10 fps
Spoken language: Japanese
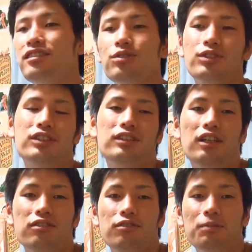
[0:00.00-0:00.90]
そうっす
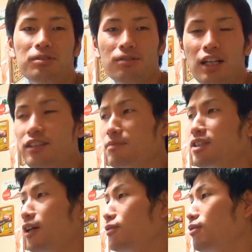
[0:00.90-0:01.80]
あのパソコン帰ってきま
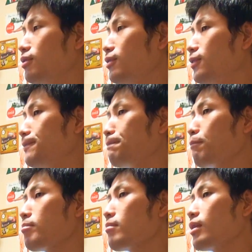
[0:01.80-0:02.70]
したあ
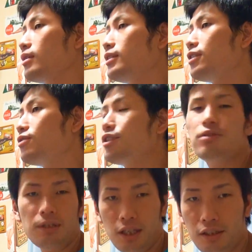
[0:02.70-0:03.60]
のー、先週の
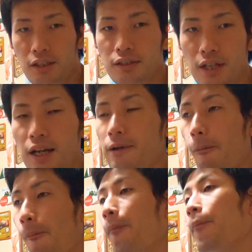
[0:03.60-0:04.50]
金曜日に帰ってきたんですね
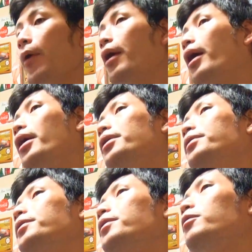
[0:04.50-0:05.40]
うんあ
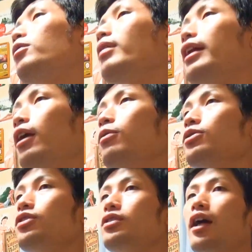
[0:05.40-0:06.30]
の、この前ね、
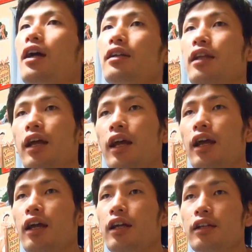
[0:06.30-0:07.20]
放送して、
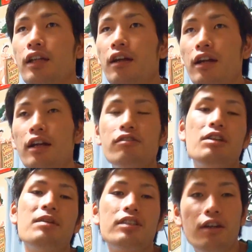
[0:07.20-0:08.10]
で、で、連絡
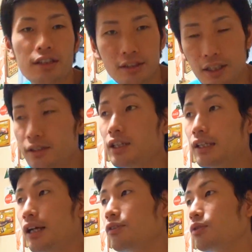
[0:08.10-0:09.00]
来ましたよ、なんつってやってて、
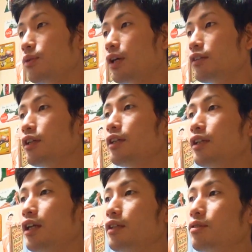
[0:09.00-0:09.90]
で、あと10日ぐらい
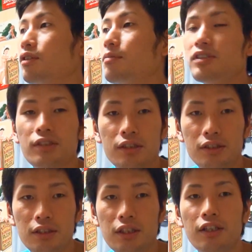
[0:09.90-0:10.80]
で届きます、なんつっ
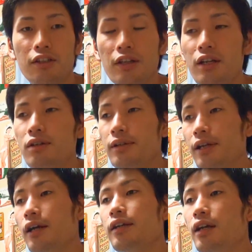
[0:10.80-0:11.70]
て言ってたんだけど、結局、ね、
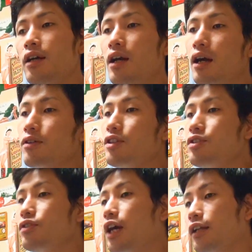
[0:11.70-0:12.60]
結果ね、あの、2
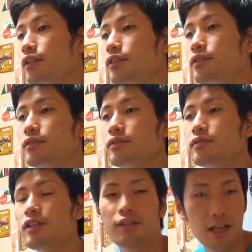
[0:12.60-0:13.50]
週間
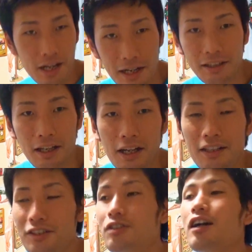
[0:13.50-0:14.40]
経って
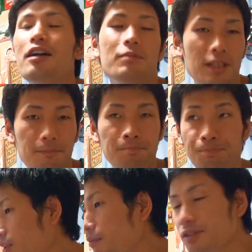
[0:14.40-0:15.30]
2週間かかりました。うん。
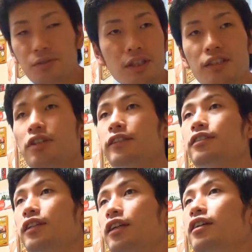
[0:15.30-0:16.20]
まあ、その件に関し
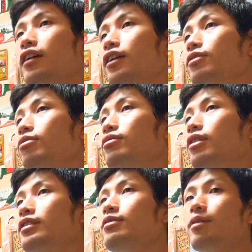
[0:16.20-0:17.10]
てはね、あの、
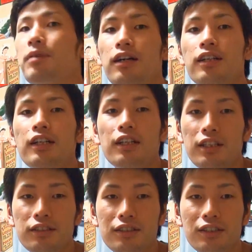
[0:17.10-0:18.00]
詳しくは、まあ、
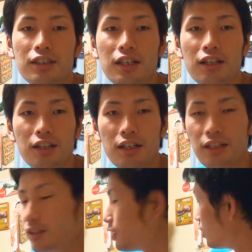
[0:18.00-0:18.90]
次かなんかに、
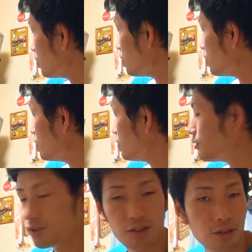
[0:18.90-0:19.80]
あの、
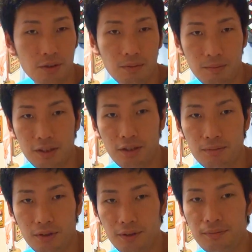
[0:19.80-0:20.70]
放送しようと思いますけど
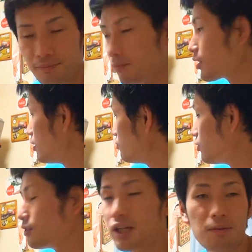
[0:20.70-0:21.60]
も、うん。
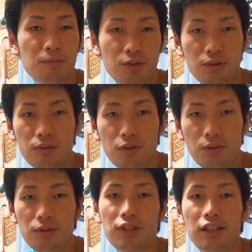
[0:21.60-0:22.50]
もう、だいぶもうと、
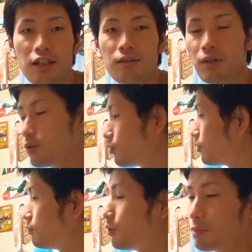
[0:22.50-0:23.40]
整ったんで、まあ、こ
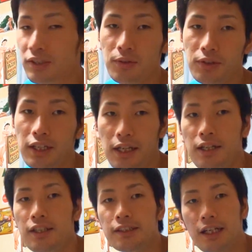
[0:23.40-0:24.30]
の、もうパソコンでね、
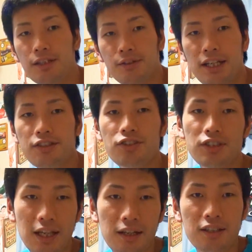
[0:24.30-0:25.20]
あの、編集
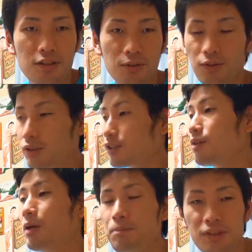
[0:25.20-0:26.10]
して、今日の動画と
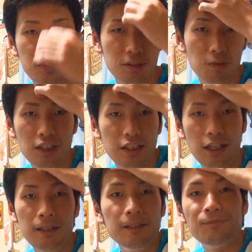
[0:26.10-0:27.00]
かもアップするつもりなんで、